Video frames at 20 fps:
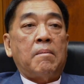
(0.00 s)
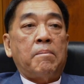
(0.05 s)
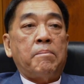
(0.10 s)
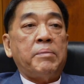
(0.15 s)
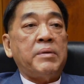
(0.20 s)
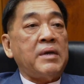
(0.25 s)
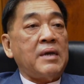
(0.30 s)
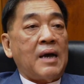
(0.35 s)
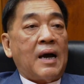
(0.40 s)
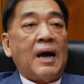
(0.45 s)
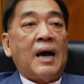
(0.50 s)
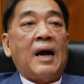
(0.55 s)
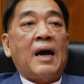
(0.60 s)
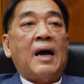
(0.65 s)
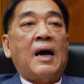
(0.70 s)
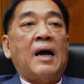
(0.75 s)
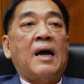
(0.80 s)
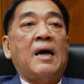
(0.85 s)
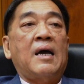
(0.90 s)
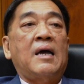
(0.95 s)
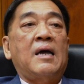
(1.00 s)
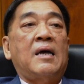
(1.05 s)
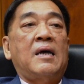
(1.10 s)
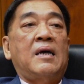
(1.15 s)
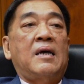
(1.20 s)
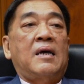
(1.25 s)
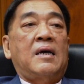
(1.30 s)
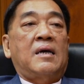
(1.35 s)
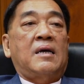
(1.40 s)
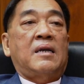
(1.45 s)
PR
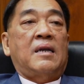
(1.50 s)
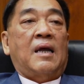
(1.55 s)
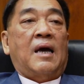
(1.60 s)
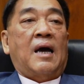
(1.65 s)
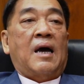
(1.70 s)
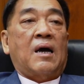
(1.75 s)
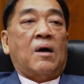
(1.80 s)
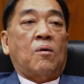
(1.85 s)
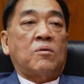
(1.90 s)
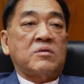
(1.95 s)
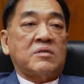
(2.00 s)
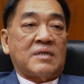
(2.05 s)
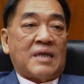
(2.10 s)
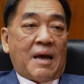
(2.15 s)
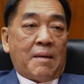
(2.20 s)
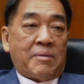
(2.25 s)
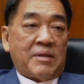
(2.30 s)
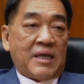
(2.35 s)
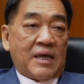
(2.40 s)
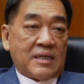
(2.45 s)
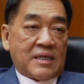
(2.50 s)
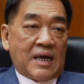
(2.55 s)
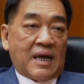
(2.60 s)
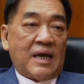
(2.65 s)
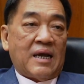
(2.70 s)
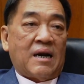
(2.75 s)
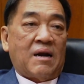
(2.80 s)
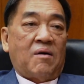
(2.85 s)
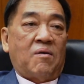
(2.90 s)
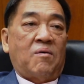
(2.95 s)
นะโฆษณาประเทศไทย
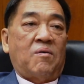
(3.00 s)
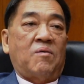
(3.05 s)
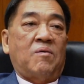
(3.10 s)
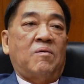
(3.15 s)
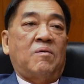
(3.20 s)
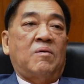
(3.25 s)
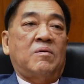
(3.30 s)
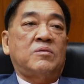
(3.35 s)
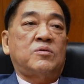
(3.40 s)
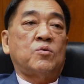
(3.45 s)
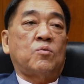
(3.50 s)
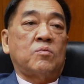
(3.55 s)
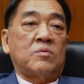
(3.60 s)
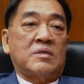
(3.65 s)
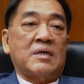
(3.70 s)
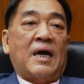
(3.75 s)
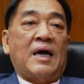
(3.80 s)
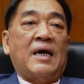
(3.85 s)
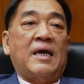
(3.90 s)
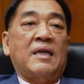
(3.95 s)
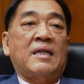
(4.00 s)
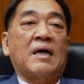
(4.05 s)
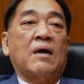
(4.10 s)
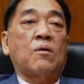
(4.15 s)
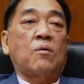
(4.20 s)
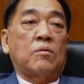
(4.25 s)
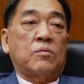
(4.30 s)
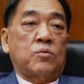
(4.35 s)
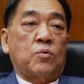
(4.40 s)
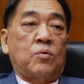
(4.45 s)
เราจูงใจนัก
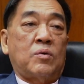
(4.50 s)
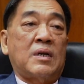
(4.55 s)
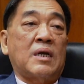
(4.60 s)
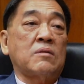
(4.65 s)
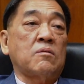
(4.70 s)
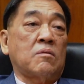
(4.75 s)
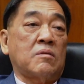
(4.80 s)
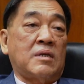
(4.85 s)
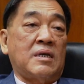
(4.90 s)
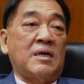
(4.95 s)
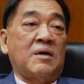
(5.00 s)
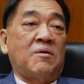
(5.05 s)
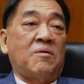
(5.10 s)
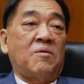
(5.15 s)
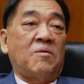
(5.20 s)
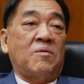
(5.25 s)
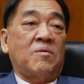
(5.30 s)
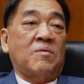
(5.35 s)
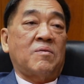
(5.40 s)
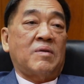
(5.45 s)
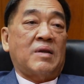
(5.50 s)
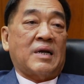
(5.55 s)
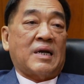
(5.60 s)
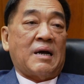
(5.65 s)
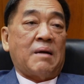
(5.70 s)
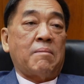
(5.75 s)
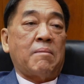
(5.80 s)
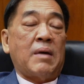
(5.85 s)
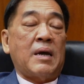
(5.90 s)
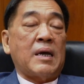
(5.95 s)
ลงทุนนักท่องเที่ยวนะค
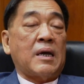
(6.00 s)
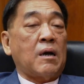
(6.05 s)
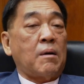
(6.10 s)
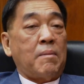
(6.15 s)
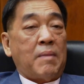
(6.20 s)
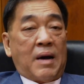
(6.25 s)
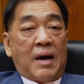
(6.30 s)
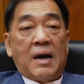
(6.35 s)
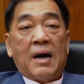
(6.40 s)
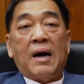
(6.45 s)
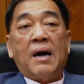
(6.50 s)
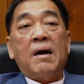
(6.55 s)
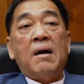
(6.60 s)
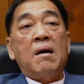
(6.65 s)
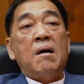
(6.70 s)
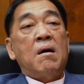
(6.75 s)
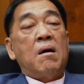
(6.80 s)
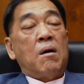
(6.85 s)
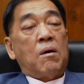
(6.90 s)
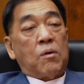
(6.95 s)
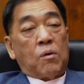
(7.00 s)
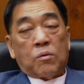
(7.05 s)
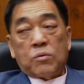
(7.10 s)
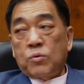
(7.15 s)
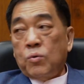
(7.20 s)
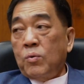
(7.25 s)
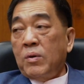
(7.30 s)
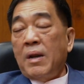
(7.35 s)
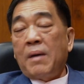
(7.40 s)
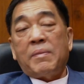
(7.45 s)
รับให้เข้ามาลง
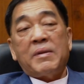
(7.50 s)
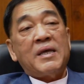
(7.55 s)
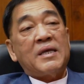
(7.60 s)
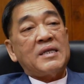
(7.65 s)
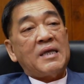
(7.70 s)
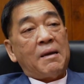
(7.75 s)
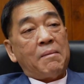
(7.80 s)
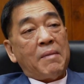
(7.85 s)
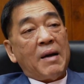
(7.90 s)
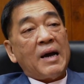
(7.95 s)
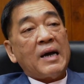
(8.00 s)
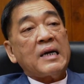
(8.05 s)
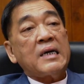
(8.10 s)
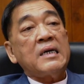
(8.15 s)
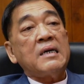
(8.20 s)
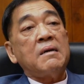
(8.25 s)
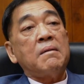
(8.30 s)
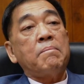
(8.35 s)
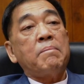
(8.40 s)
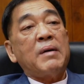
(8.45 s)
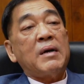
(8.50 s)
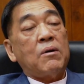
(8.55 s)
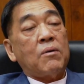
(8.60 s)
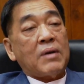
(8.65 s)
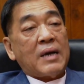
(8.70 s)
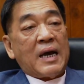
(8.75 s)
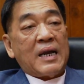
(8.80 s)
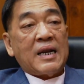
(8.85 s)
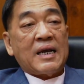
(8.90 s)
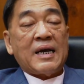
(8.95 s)
ทุนในประเทศไทยมากขึ้น เปิดโอ
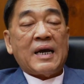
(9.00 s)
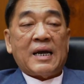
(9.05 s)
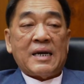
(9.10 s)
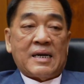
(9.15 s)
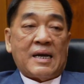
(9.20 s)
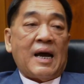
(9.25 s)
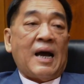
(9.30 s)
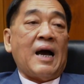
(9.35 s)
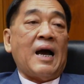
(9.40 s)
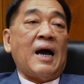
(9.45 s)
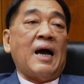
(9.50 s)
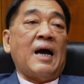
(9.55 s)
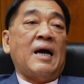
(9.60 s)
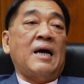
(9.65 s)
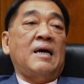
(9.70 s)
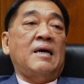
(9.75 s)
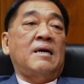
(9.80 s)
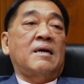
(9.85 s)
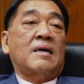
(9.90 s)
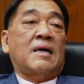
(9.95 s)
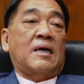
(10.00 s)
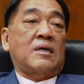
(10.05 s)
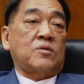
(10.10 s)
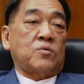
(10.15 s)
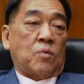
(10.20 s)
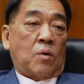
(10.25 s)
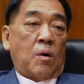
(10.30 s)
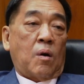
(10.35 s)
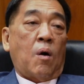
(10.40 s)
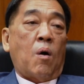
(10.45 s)
กาสทางการค้า การ
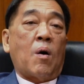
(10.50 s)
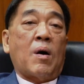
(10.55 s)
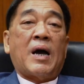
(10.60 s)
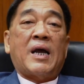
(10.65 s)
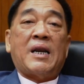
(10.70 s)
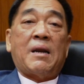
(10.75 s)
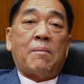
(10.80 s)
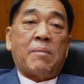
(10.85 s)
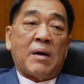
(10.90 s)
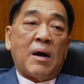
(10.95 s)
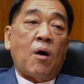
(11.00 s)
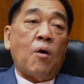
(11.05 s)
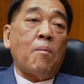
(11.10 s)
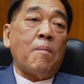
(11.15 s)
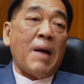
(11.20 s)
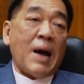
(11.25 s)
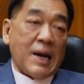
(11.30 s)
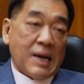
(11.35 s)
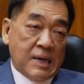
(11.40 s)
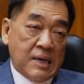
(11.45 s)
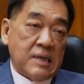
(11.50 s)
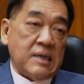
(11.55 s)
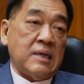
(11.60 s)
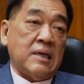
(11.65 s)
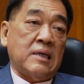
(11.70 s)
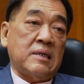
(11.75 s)
ส่งออกการนำเข้ามากขึ้น